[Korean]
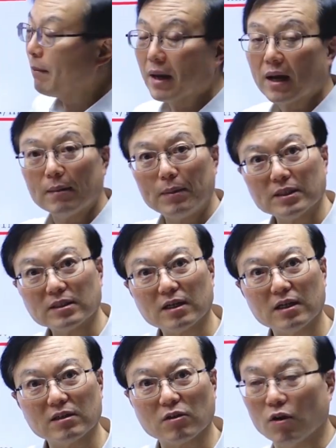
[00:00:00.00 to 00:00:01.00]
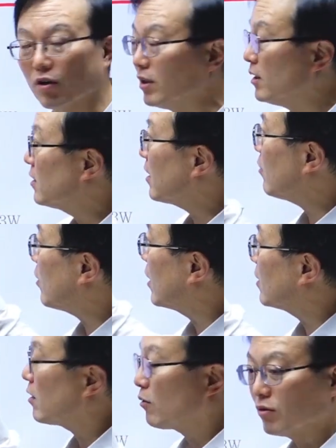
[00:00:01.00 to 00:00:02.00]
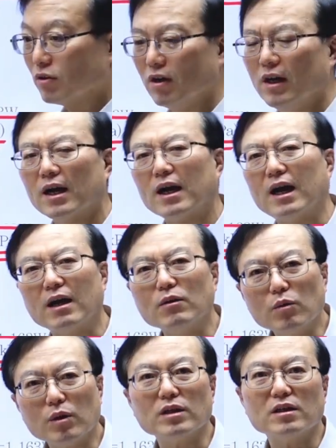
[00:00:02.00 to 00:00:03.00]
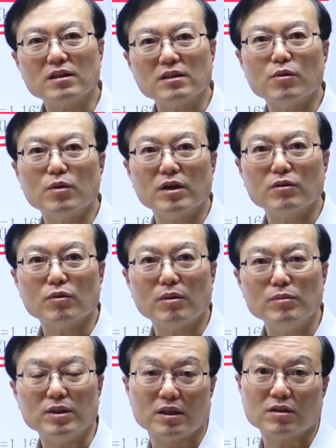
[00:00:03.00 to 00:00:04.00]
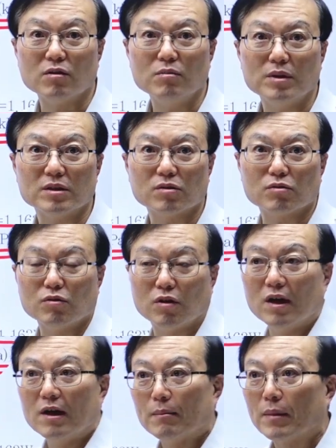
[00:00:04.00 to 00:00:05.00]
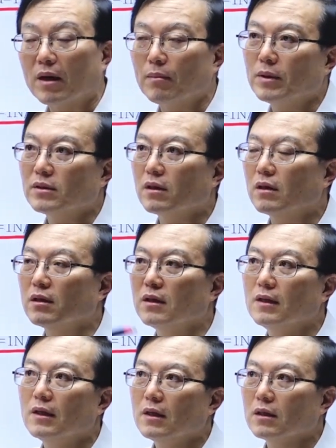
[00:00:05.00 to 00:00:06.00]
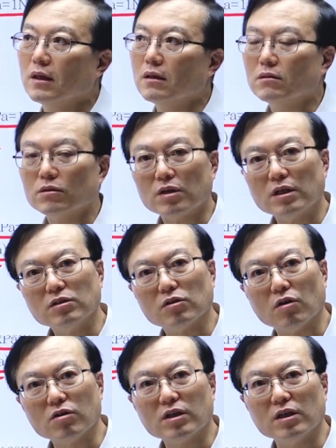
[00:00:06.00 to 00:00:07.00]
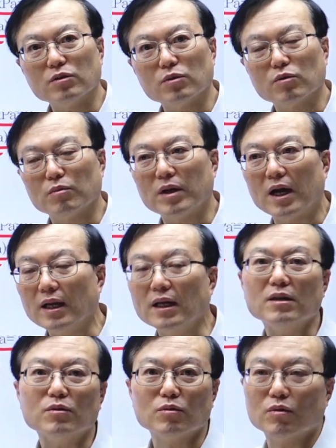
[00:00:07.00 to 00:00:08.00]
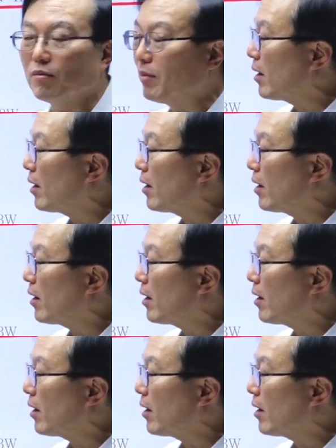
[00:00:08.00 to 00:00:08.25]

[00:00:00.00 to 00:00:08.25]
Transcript: 메가파스칼 거의 사용 안 한다고 그랬죠? 간혹 가다가 사용하기도 합니다. 설비에서도 메가파스칼이 예를 들어서 한 10개 정도면 하나 정도는